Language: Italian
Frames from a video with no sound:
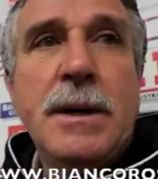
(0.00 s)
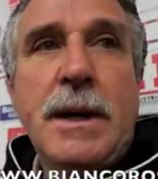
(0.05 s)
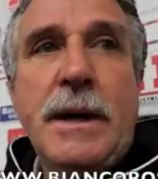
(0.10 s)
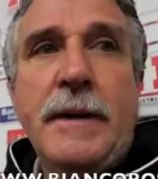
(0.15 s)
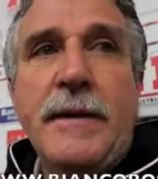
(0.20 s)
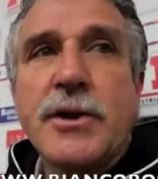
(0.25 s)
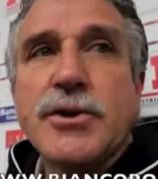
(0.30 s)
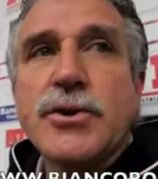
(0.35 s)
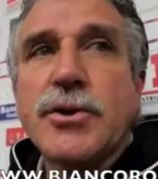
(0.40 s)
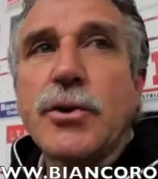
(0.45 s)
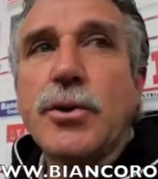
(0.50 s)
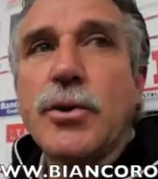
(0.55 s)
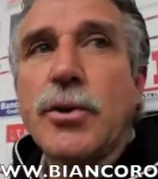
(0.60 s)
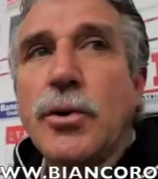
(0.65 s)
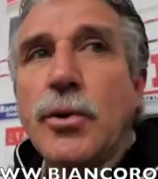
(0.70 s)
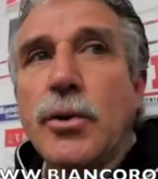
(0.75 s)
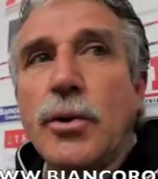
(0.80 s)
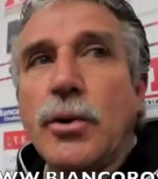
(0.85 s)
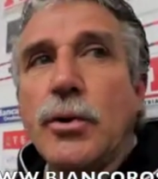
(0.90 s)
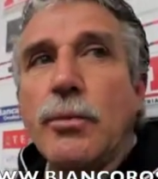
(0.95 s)

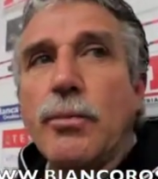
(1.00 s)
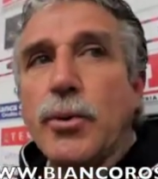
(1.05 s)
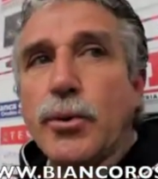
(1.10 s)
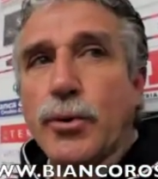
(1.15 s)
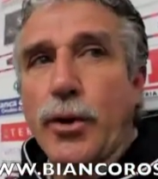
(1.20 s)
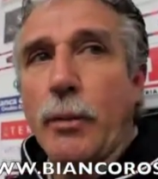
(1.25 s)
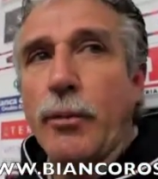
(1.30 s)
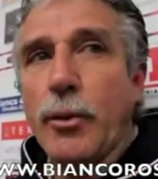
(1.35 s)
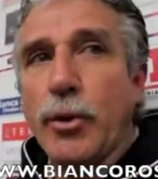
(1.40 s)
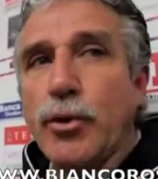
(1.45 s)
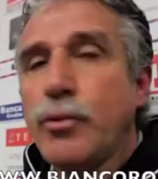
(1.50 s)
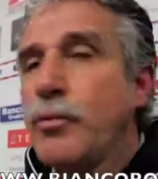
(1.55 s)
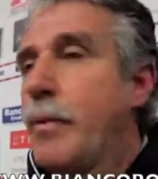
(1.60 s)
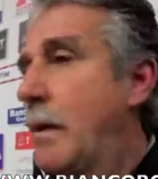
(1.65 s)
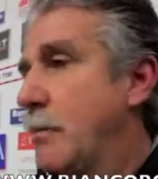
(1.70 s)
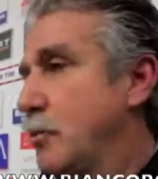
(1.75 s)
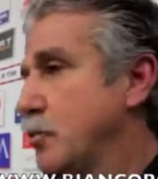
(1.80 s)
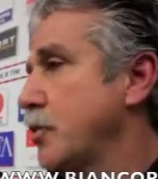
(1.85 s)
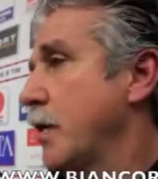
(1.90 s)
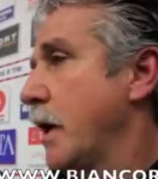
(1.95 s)
adesso purtroppo
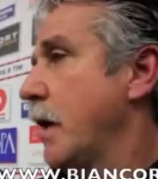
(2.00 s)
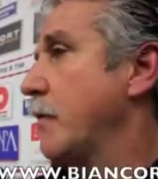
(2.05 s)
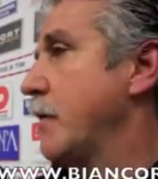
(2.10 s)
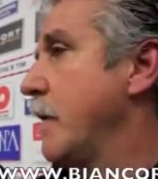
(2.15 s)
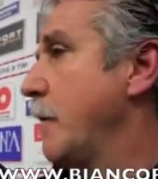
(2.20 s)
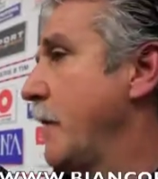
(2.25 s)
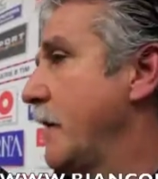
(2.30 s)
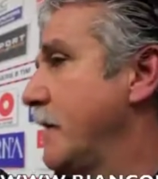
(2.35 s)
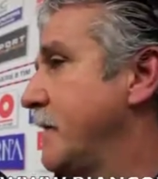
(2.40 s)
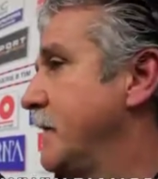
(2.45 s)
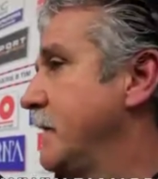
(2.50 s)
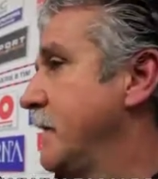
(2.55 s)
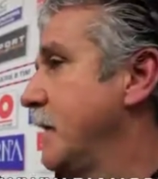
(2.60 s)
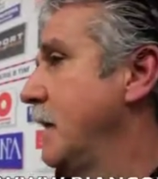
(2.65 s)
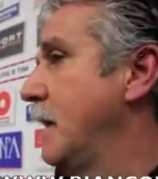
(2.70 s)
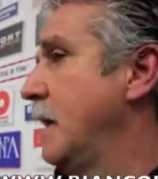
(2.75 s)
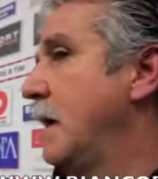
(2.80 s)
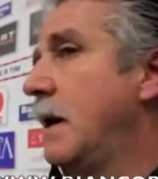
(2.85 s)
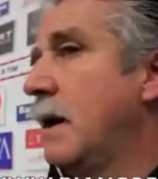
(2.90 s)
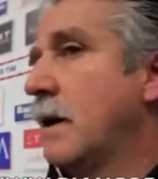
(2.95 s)
dobbiamo giocare una
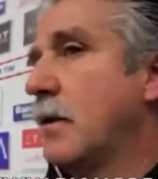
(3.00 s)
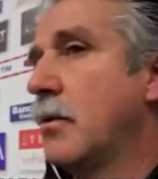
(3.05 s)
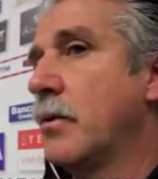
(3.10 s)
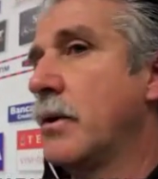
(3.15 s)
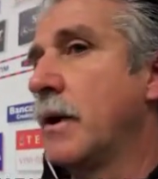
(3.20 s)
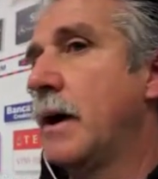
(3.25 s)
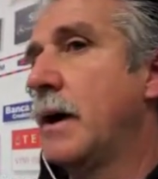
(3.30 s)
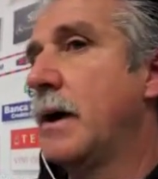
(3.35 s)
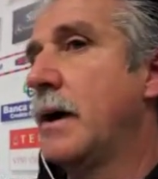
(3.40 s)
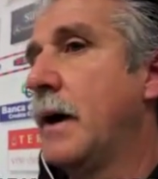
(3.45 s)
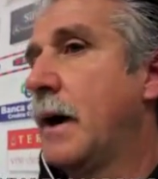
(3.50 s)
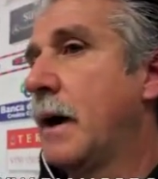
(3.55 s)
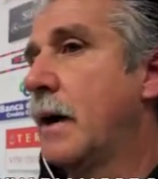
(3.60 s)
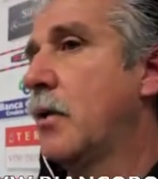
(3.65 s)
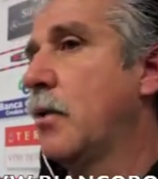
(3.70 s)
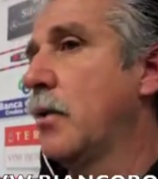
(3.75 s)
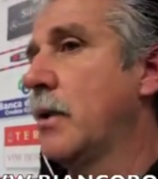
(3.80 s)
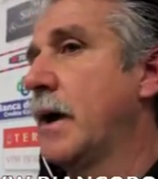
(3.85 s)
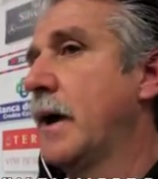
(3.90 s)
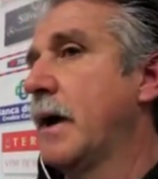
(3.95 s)
partita ancora, ecco,
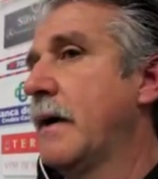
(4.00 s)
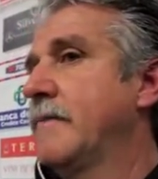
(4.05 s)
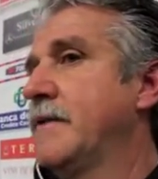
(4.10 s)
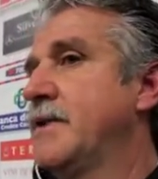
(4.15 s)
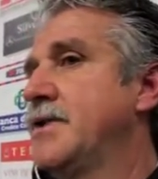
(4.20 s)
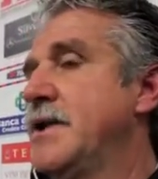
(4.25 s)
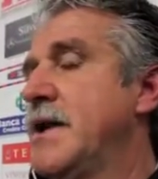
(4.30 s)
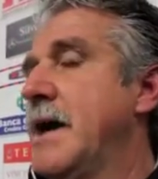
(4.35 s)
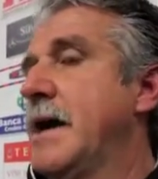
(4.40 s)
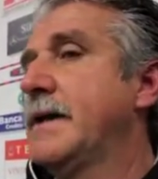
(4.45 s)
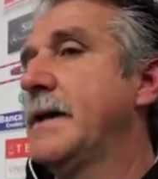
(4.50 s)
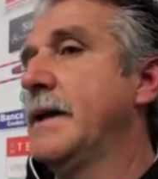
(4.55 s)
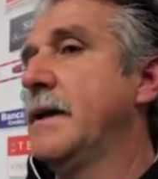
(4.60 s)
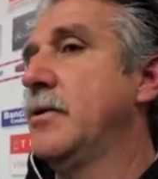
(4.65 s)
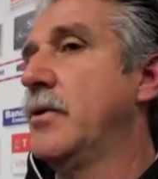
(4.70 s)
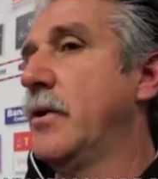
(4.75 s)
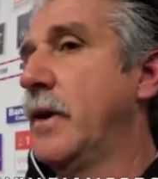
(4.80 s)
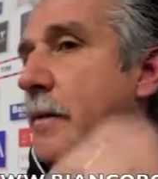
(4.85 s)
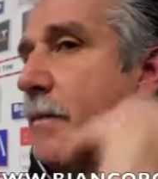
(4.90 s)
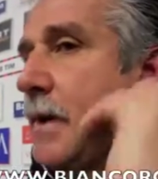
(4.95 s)
ancora ravvicinata.
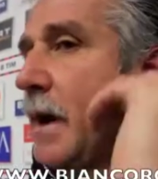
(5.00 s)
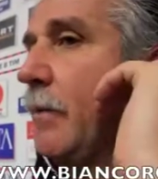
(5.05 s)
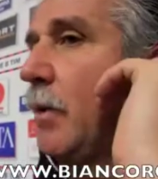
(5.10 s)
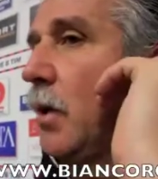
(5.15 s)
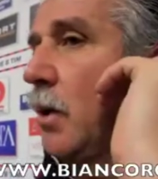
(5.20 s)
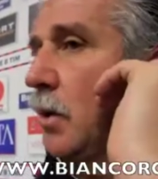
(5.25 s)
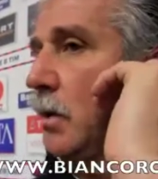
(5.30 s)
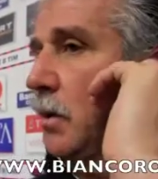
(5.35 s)
Non abbiamo...